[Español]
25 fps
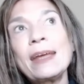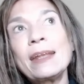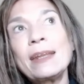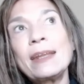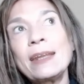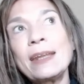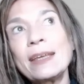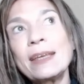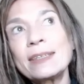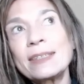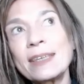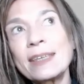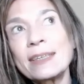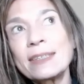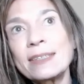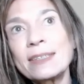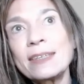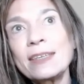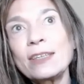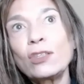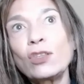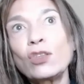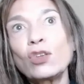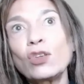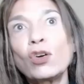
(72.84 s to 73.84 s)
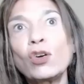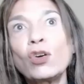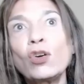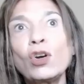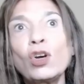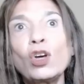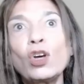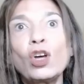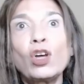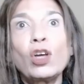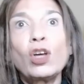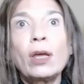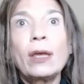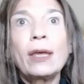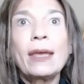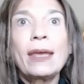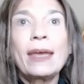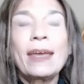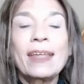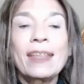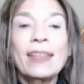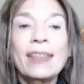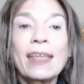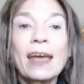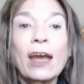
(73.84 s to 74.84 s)
necesito,
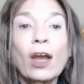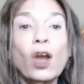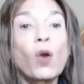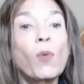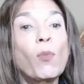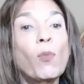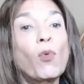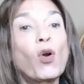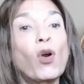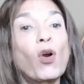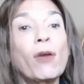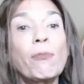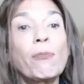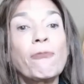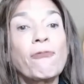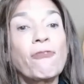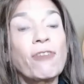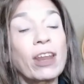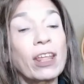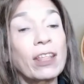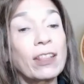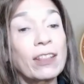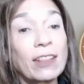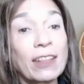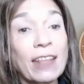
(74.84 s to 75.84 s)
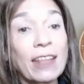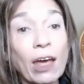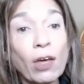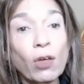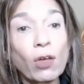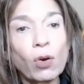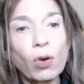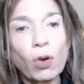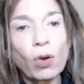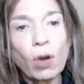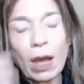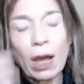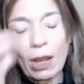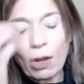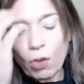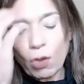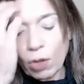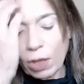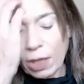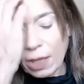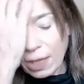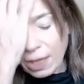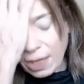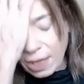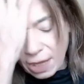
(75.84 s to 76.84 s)
está como enfrentado a lo
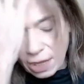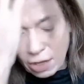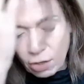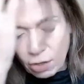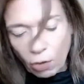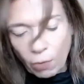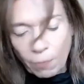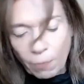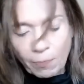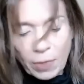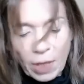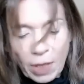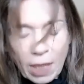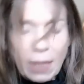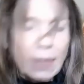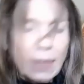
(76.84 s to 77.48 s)
que quiero.